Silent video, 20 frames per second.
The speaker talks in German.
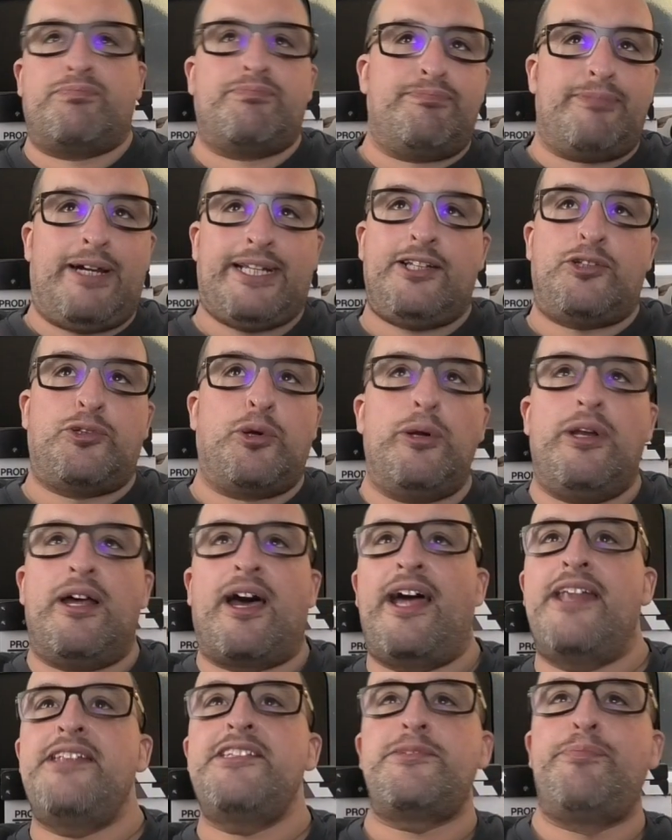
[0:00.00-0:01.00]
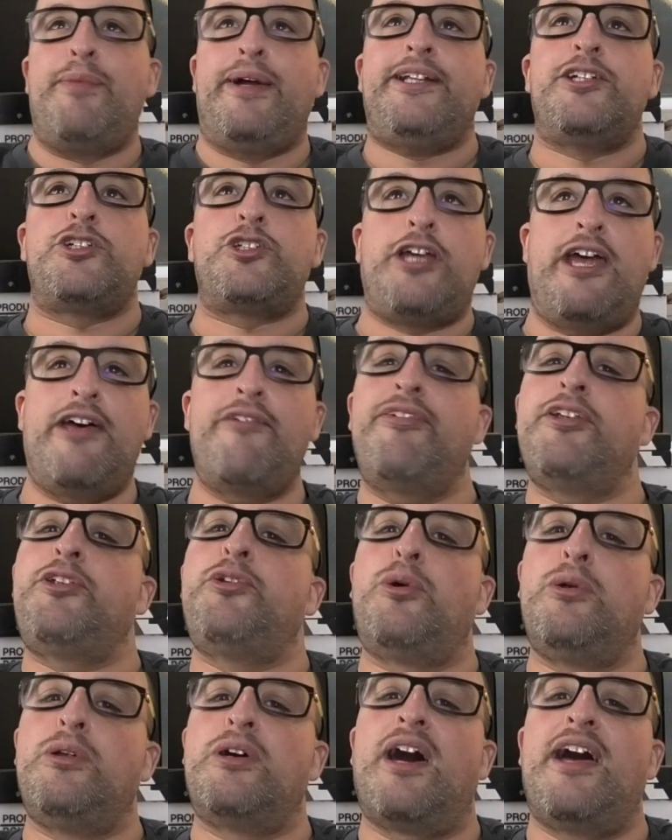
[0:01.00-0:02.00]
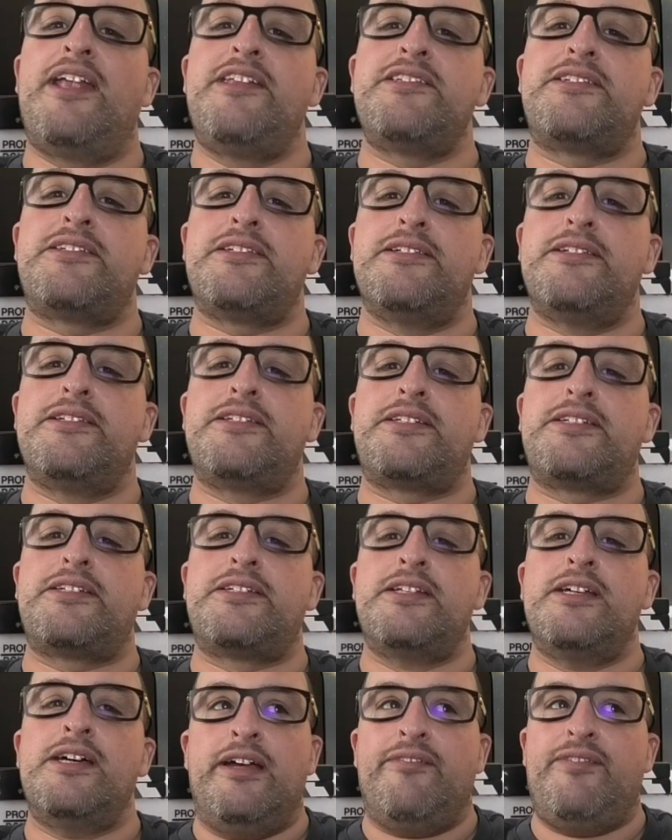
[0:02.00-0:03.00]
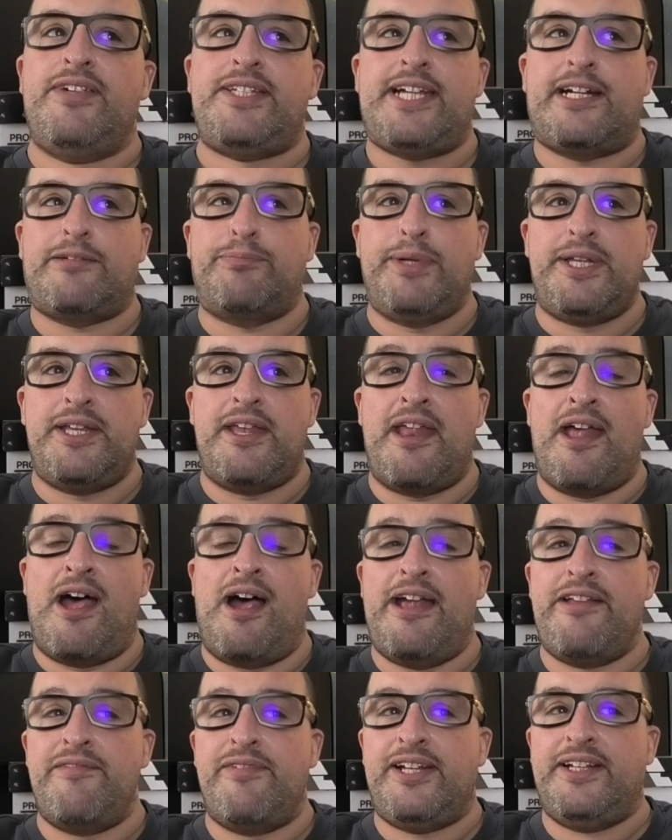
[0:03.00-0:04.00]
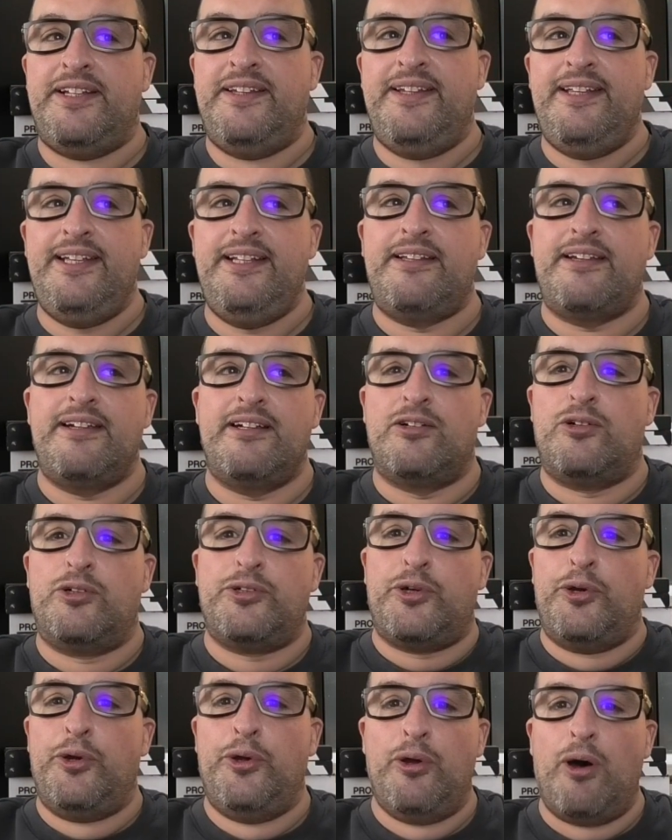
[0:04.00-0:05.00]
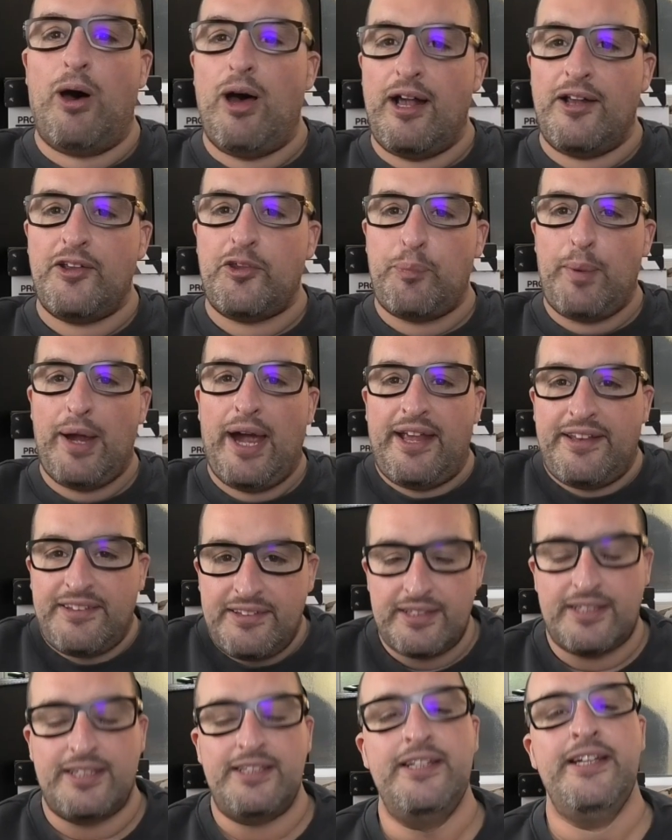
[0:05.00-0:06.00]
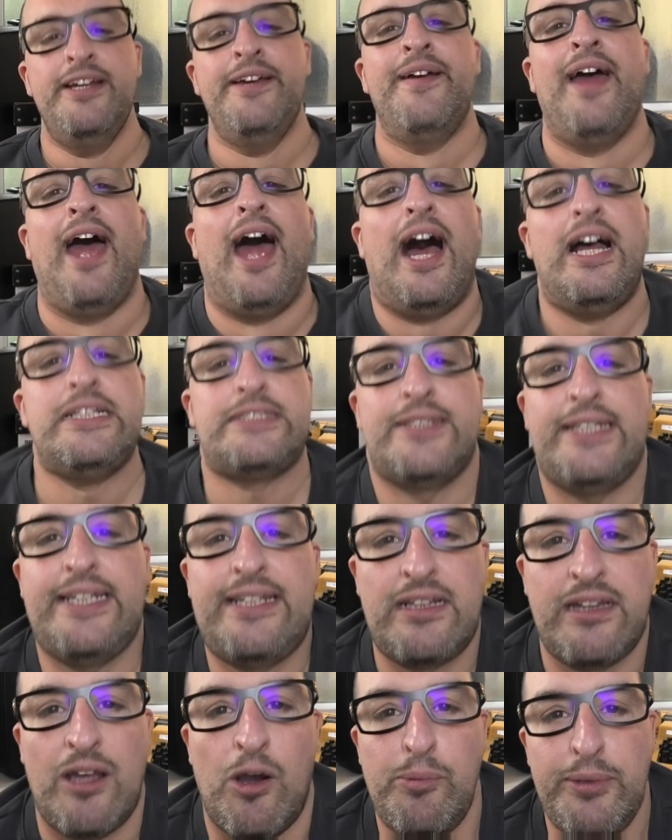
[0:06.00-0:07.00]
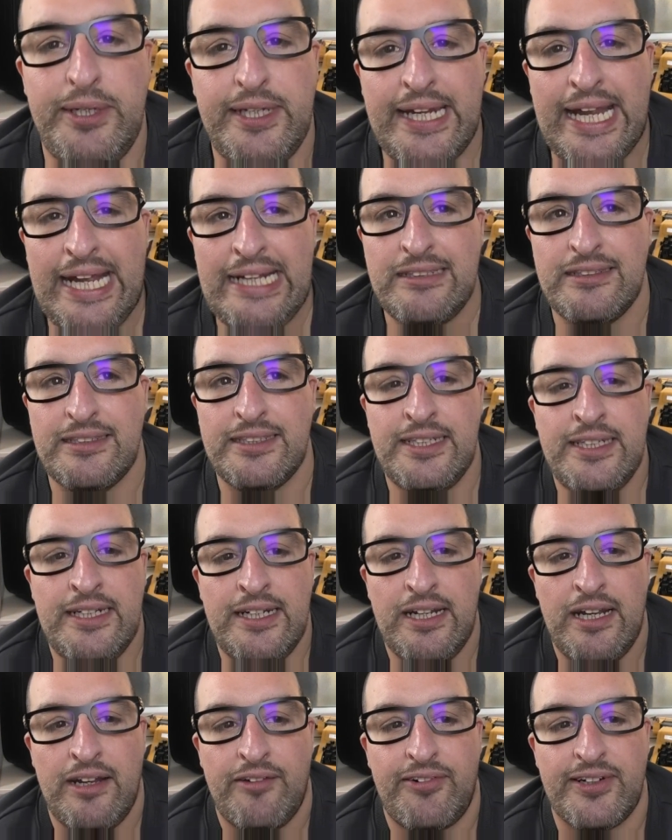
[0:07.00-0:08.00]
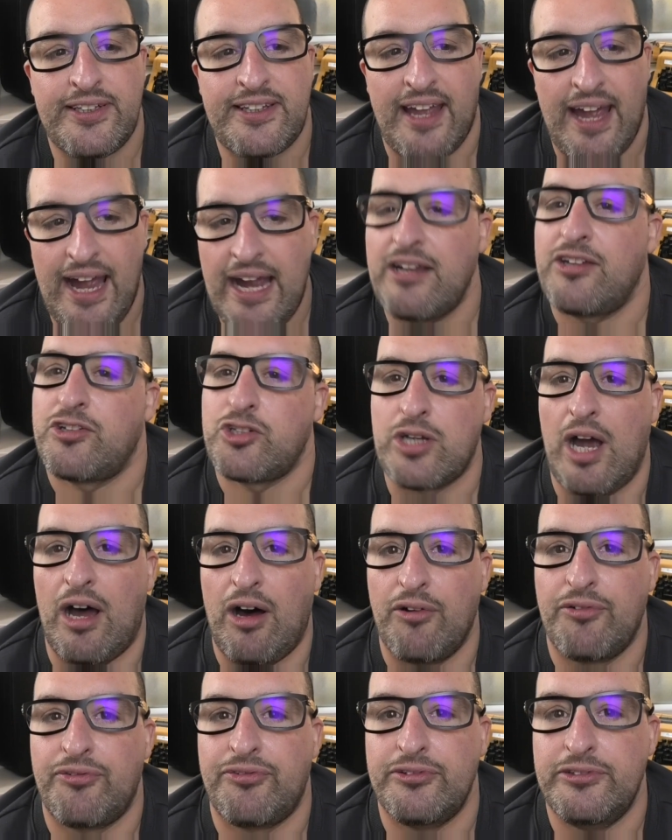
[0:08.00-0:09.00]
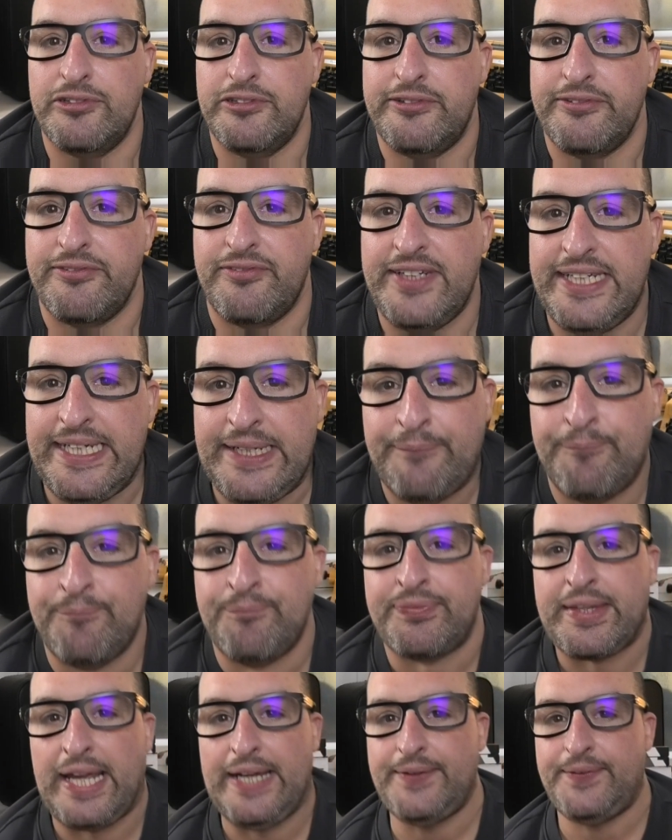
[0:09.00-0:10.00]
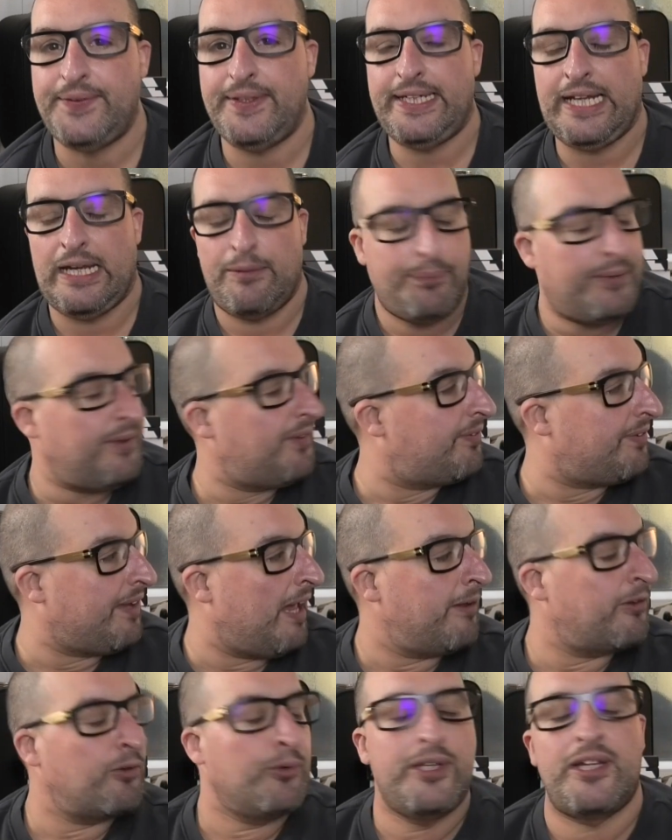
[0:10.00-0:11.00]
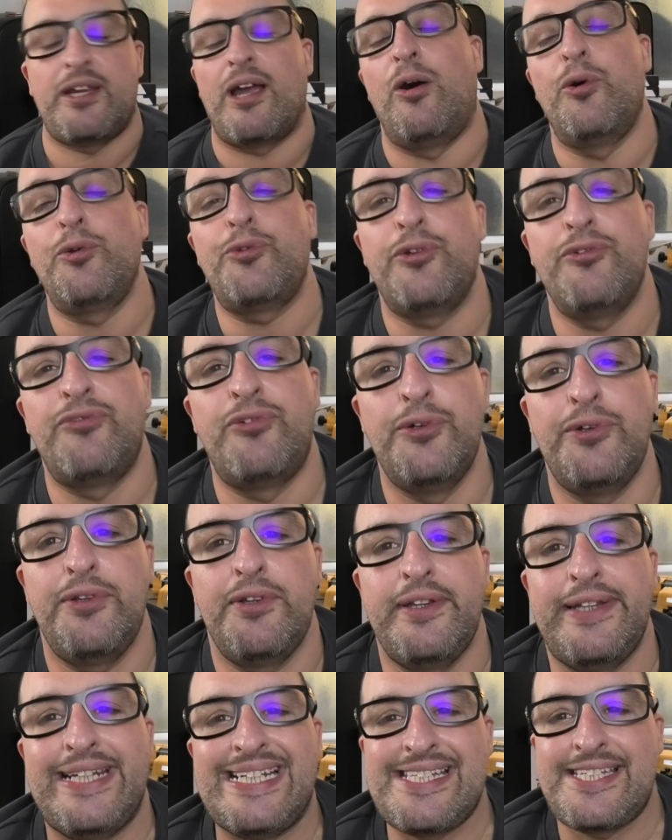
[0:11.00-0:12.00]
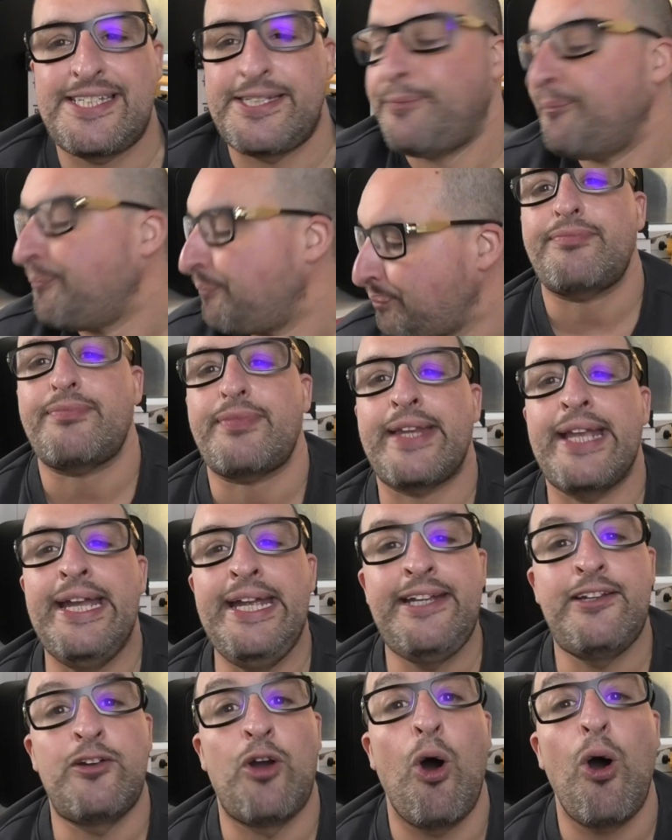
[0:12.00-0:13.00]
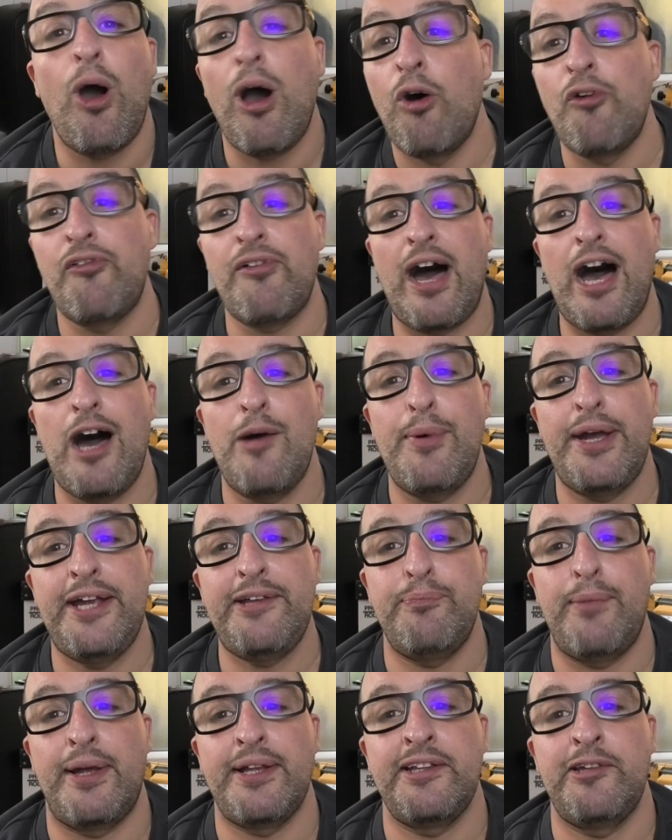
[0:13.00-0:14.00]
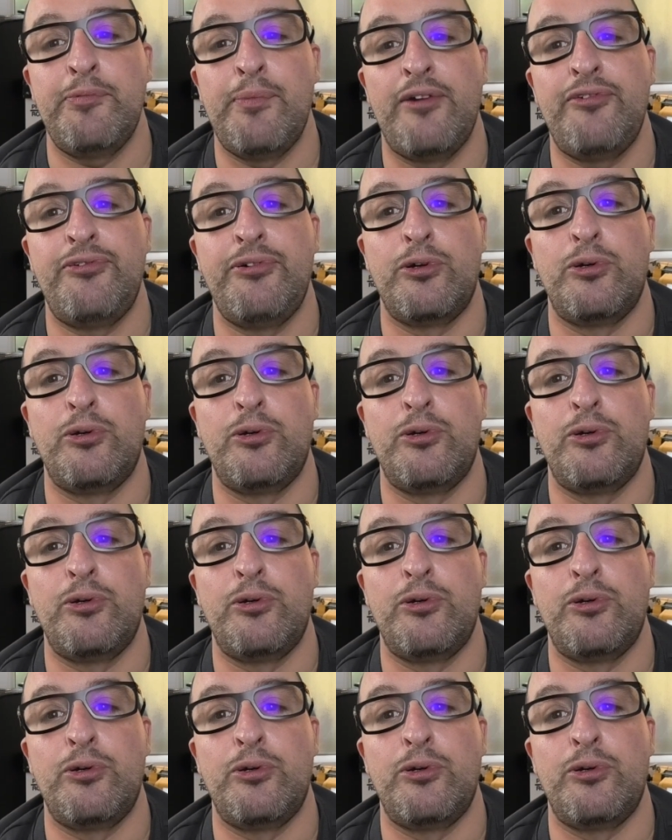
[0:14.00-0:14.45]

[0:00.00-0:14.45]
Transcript: meine Toleranz, meine Schärfetoleranz ist wie sagt man da, entweder niedriger oder höher als bei anderen. Also ich glaube, ich kann vertragsscharf irgendwie. Also ich habe das dadurch rausgefunden, dass ich koche auf Arbeit manchmal für